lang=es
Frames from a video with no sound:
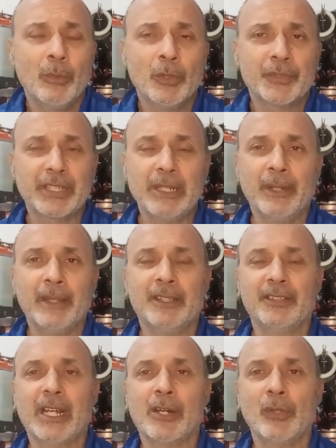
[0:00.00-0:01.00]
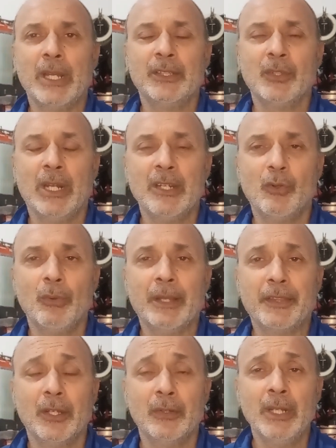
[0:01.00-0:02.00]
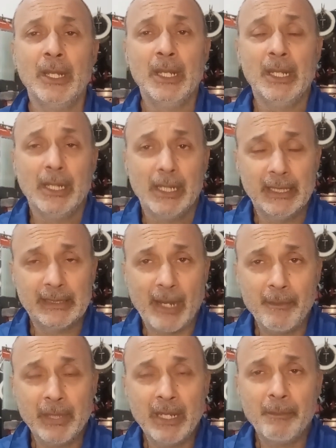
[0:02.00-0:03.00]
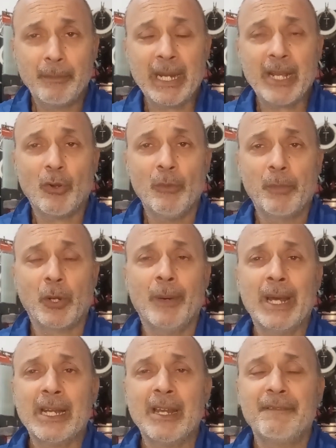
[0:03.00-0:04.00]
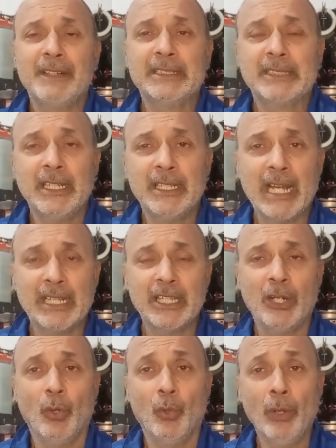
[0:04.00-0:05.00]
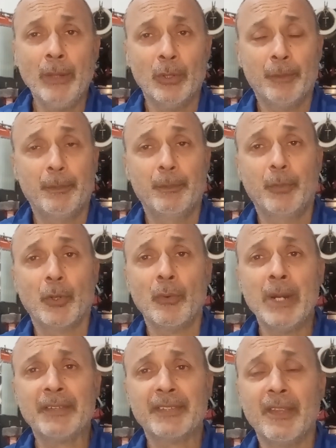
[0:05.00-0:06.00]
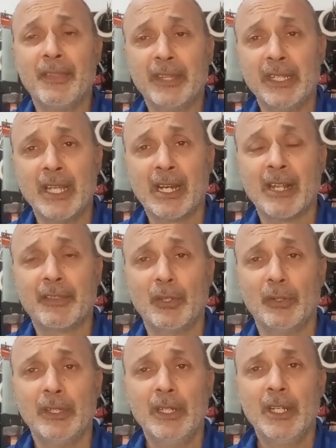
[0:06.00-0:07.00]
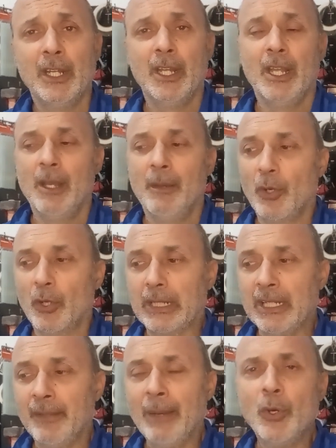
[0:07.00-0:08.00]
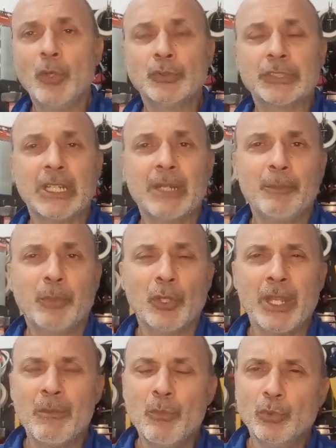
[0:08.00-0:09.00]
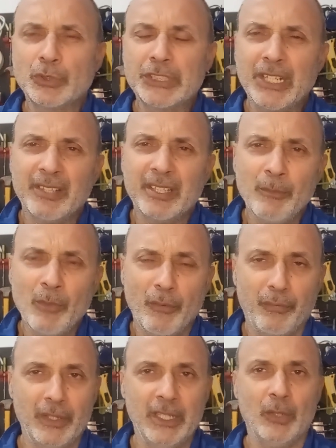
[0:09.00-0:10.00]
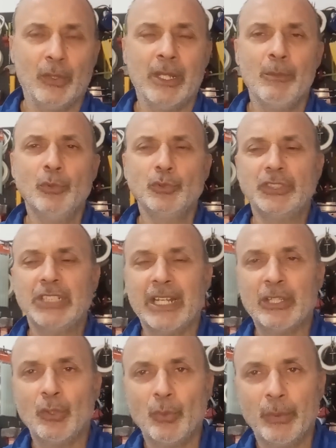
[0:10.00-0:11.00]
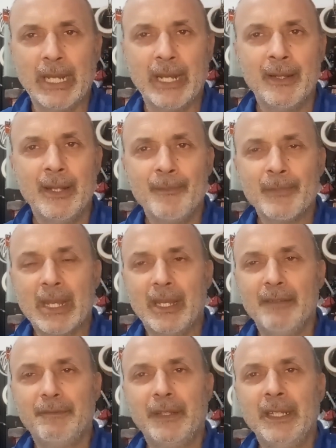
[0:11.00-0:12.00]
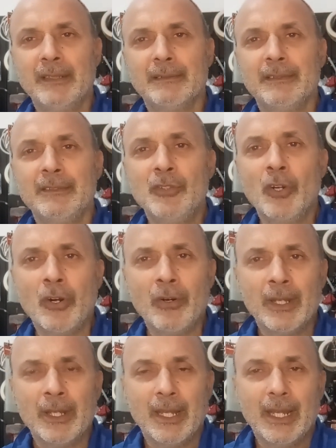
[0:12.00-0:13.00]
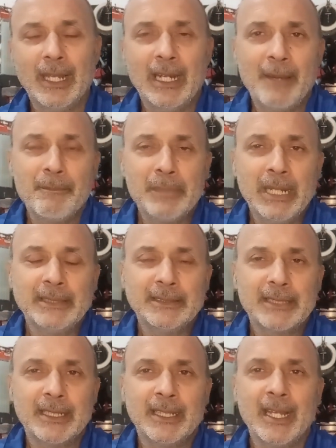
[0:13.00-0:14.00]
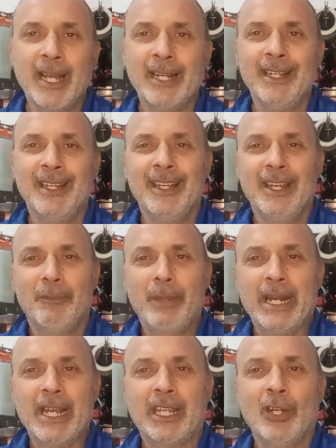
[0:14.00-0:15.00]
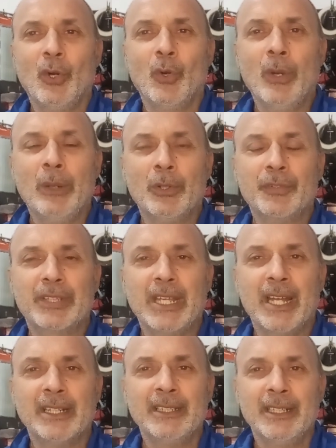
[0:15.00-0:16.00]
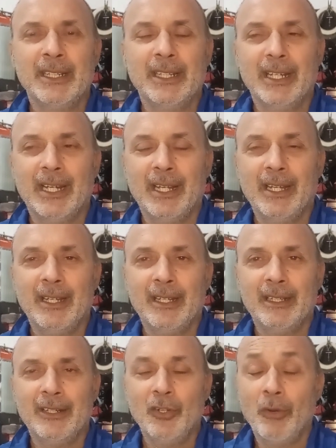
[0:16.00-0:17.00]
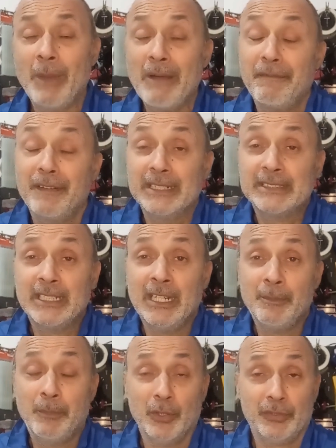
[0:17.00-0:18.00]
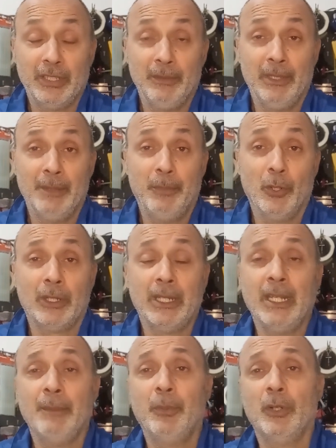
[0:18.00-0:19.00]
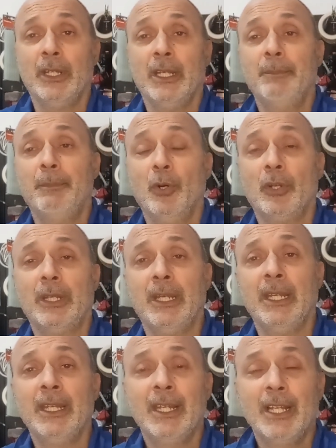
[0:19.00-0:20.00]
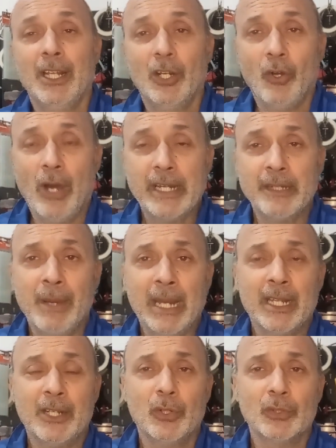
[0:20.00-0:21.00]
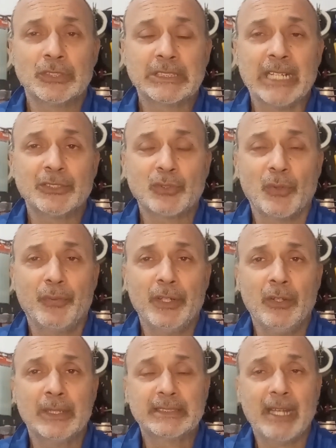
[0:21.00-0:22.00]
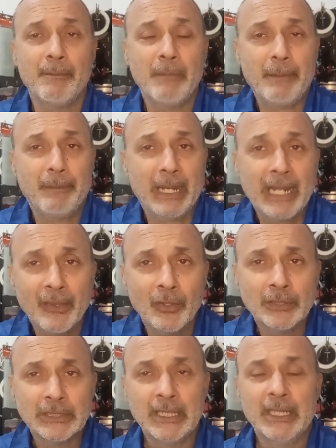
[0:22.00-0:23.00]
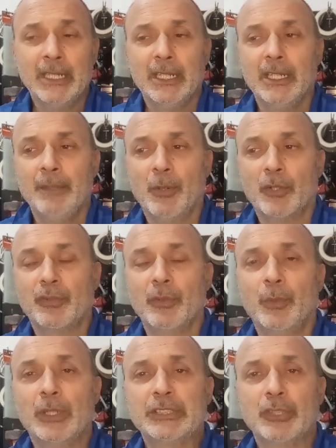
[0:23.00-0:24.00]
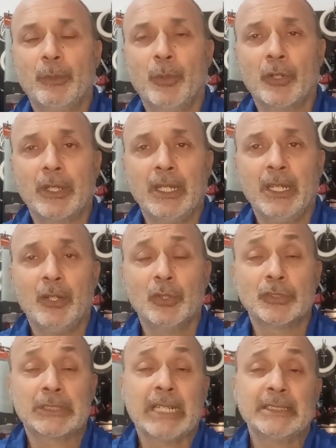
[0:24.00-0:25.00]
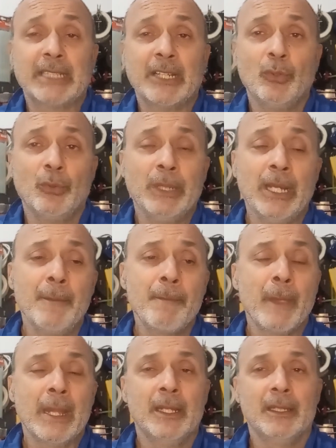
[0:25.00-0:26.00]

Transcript: cómo se iba desarrollando la incubación y también para comprobar la fertilidad de los huevos, por una sencilla razón, porque llevamos un tiempo de muchísimo frío, de mucha lluvia, en fin, no el ambiente ideal para que los huevos sean eh, lo más fértiles posible. ¿Por qué? Pues porque los animales con tanto frío están más parados y por supuesto porque con tanta lluvia